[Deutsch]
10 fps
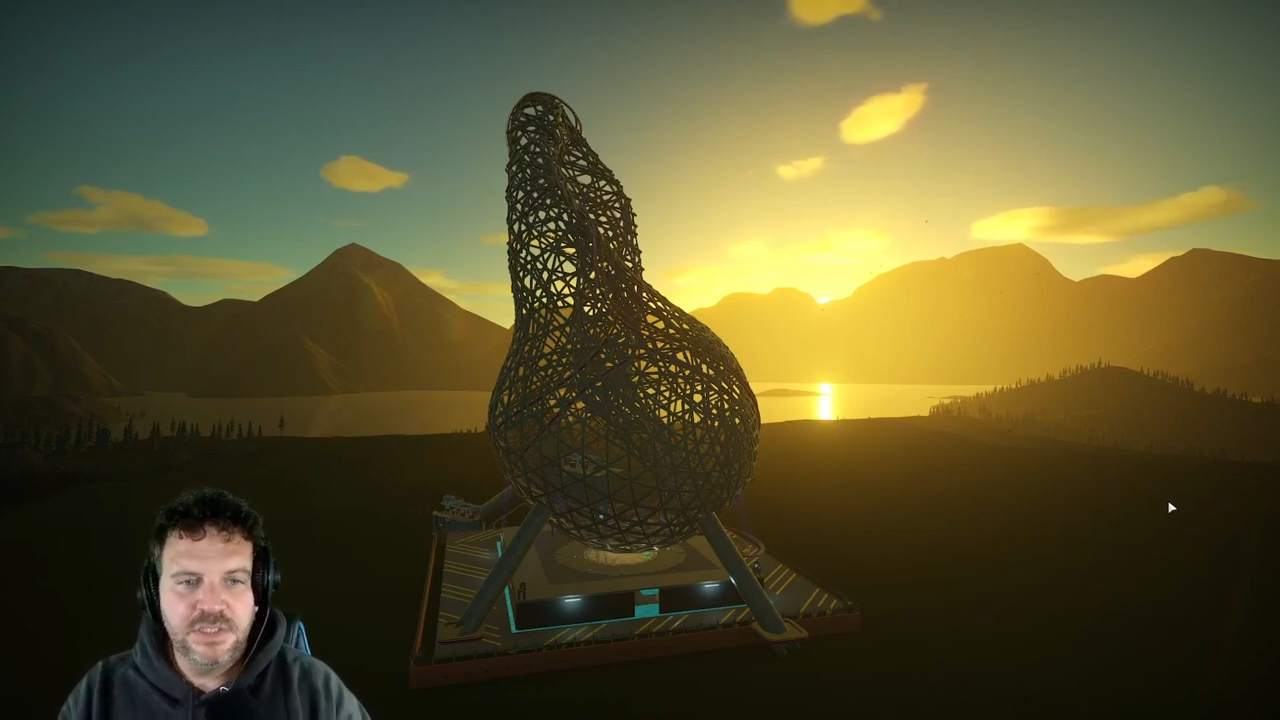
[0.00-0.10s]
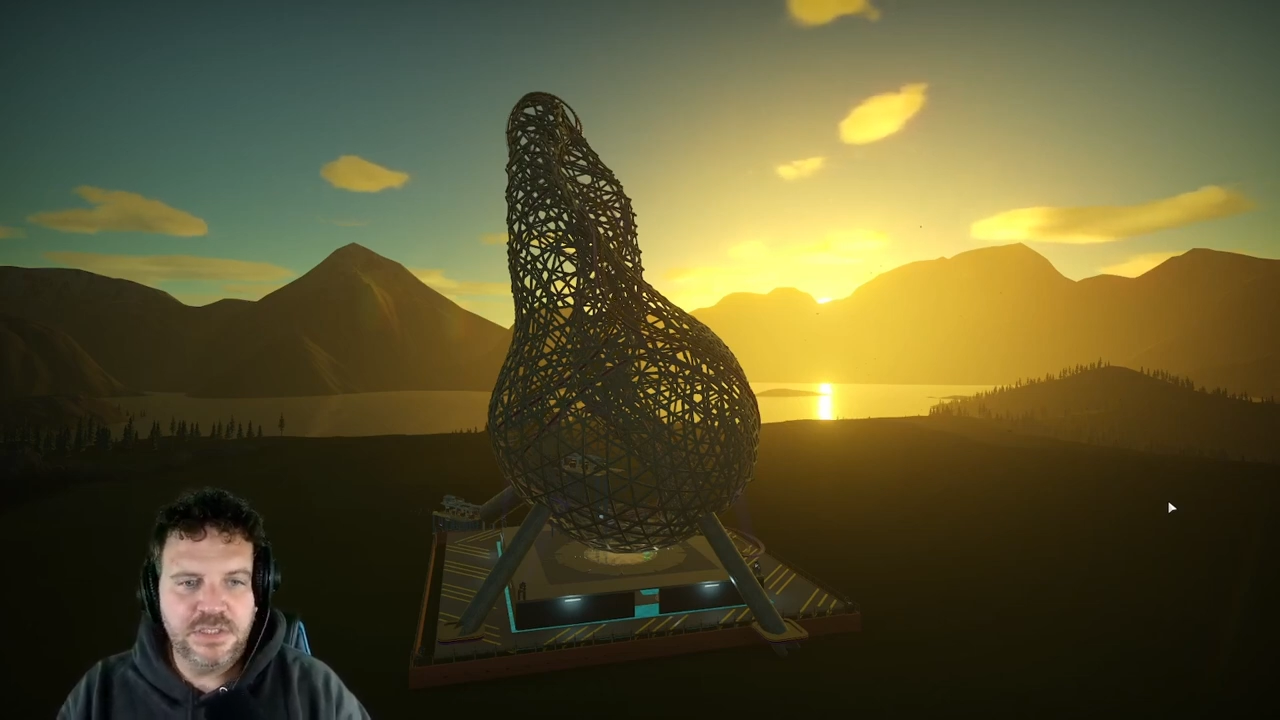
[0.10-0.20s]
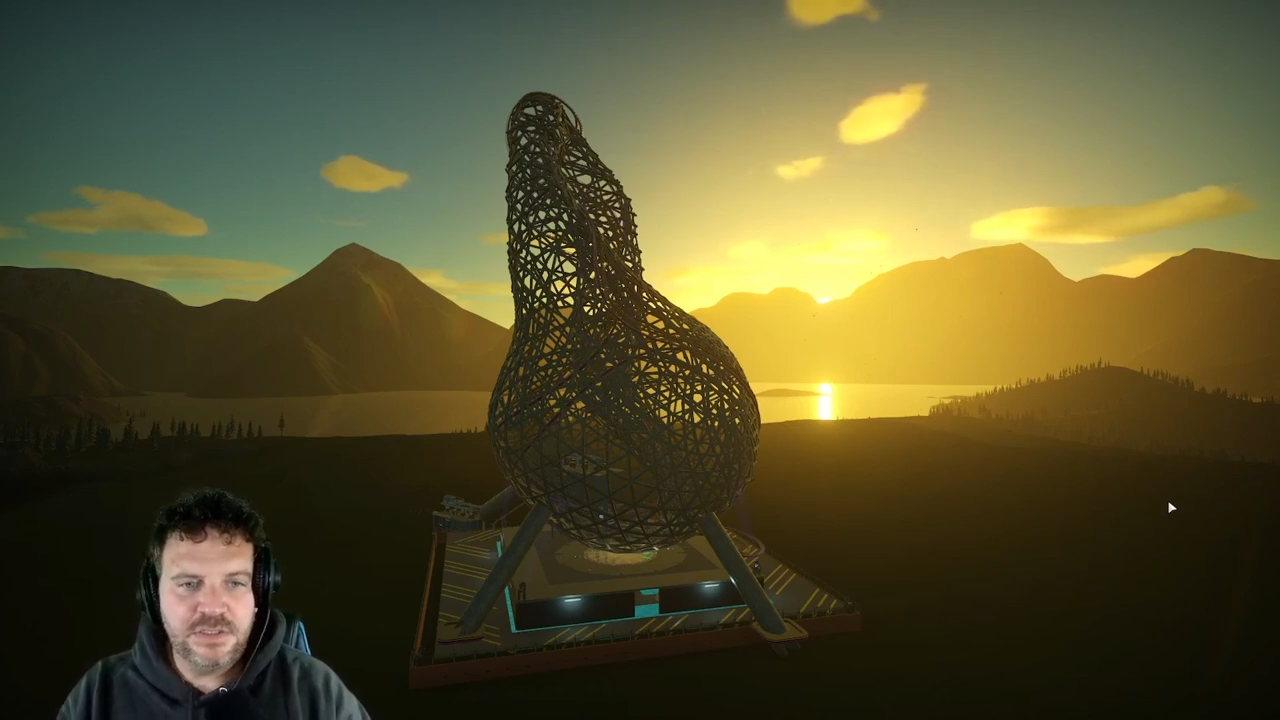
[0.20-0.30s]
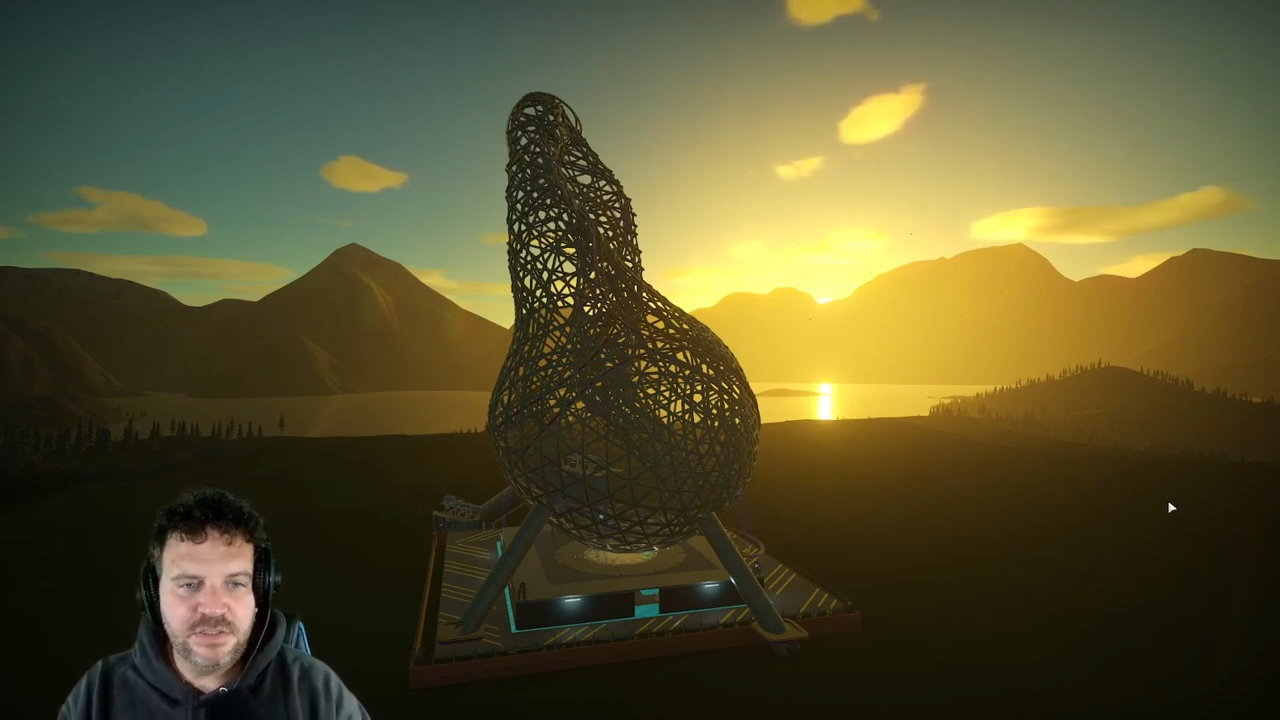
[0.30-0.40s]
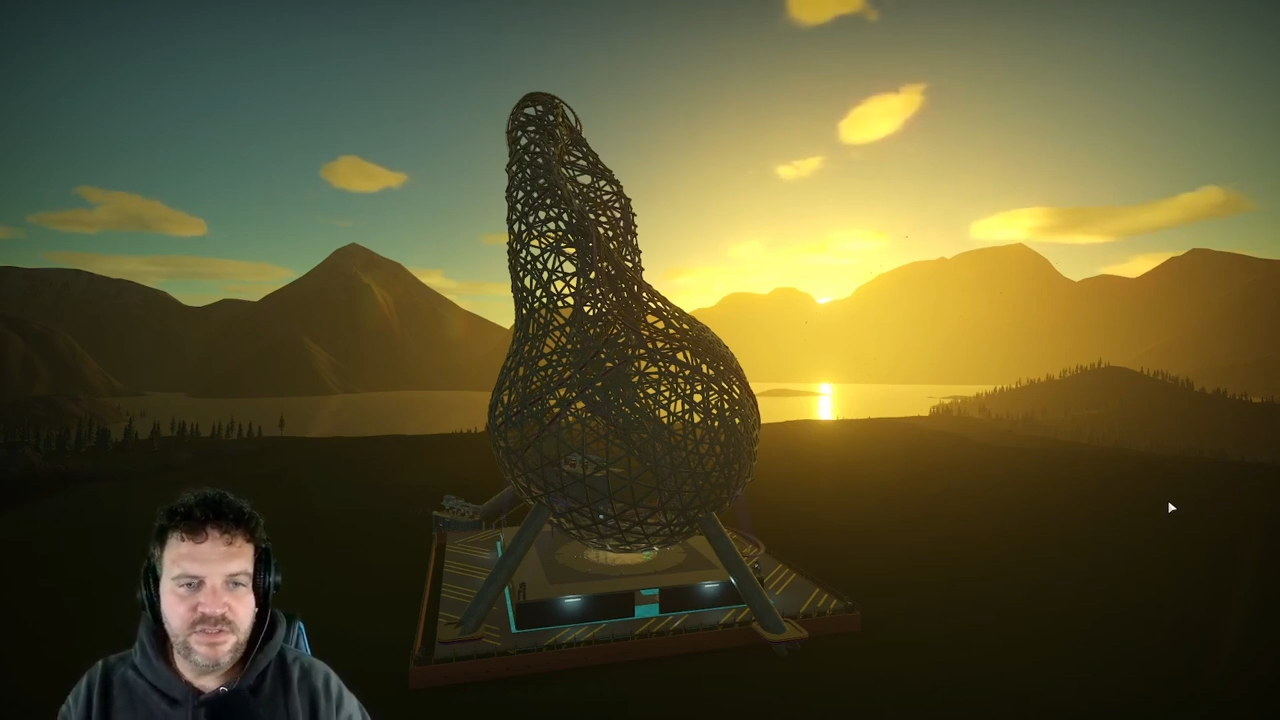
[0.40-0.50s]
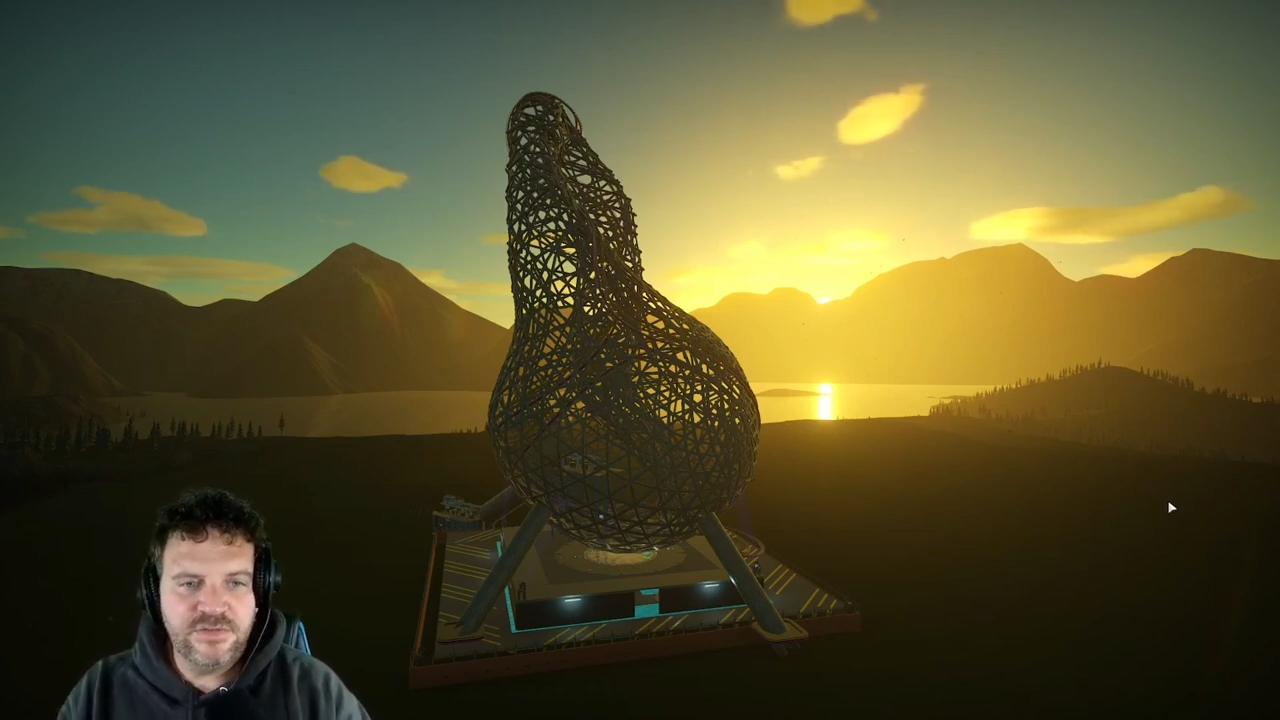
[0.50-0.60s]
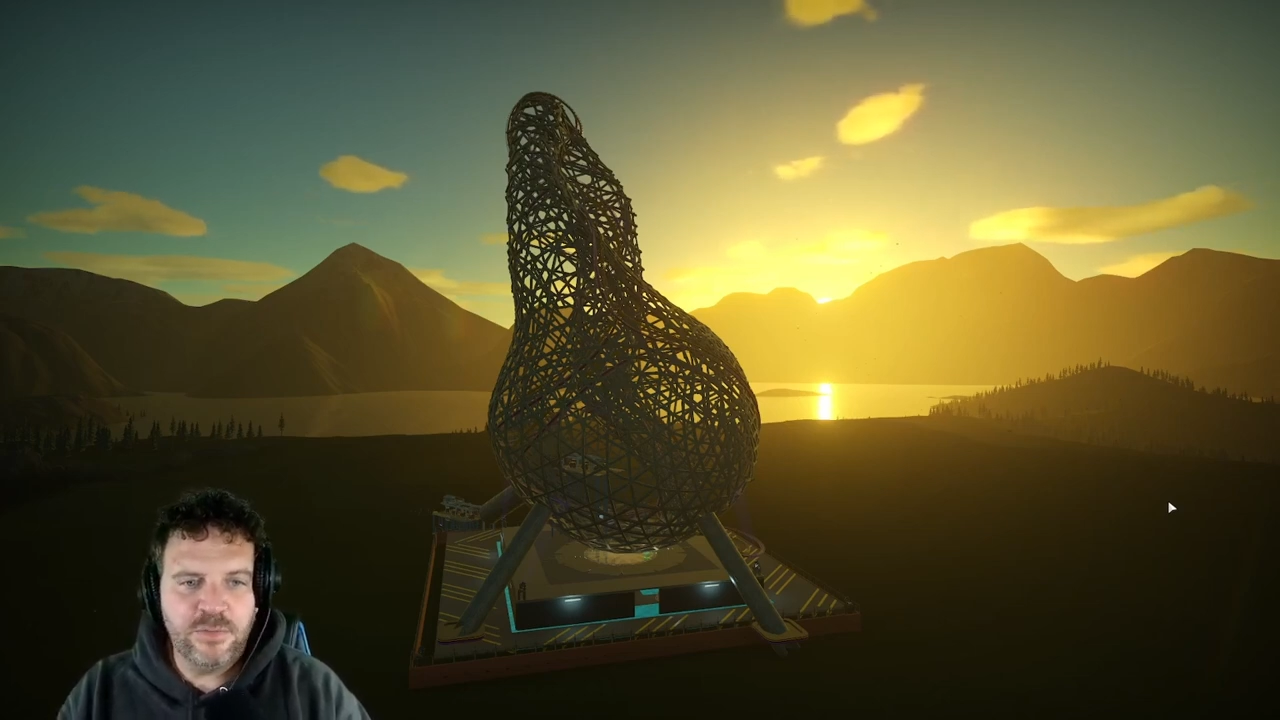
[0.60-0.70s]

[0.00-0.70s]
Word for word: äh, die wir